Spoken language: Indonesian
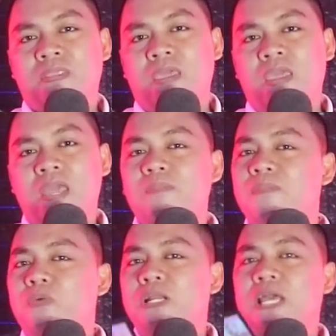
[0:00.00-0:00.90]
Oke, yang
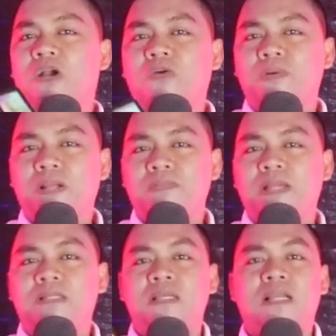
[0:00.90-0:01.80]
membuat Heiko
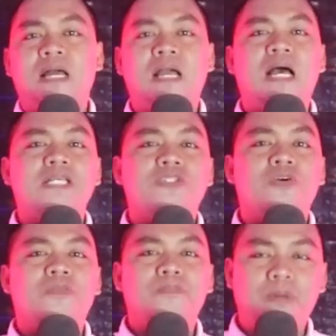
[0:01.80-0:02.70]
Verstappen dan Rangga
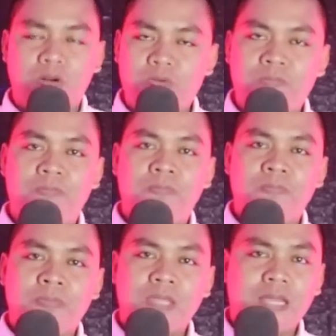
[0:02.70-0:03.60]
Azov belum
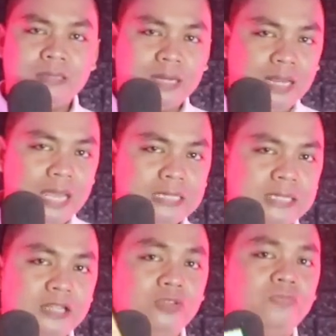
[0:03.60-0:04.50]
ya terlihat
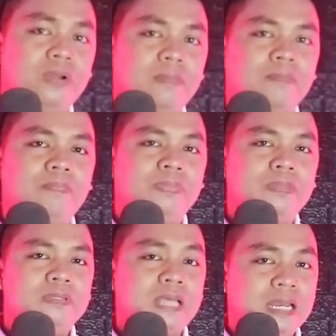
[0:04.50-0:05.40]
satu frame
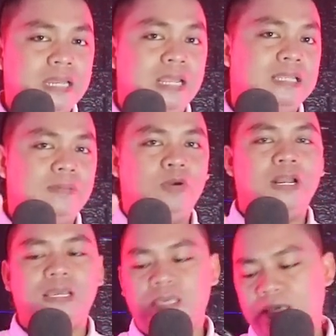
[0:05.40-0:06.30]
saat ini. Kita
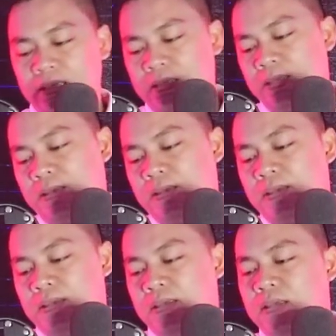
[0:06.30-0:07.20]
buka lagi.
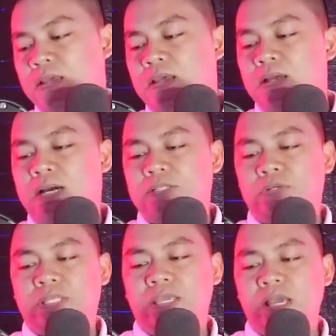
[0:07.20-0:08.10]
Kartu
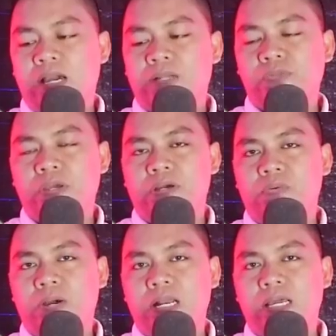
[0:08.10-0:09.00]
ketiga, kartu yang
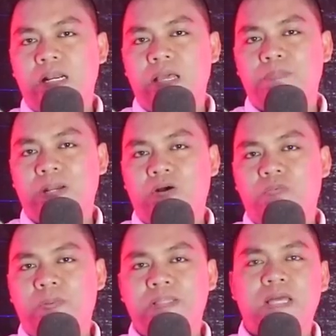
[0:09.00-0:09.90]
keluar adalah Pack
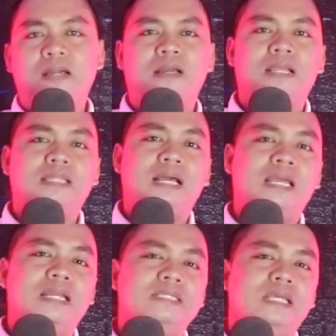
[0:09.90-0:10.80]
of Pentacle. Kita
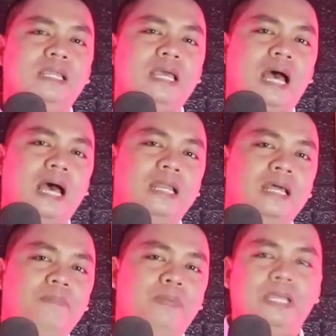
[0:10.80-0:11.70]
lihat di sini
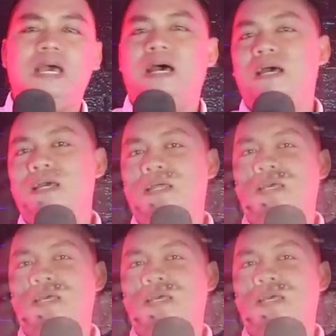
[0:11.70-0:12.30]
ada pria.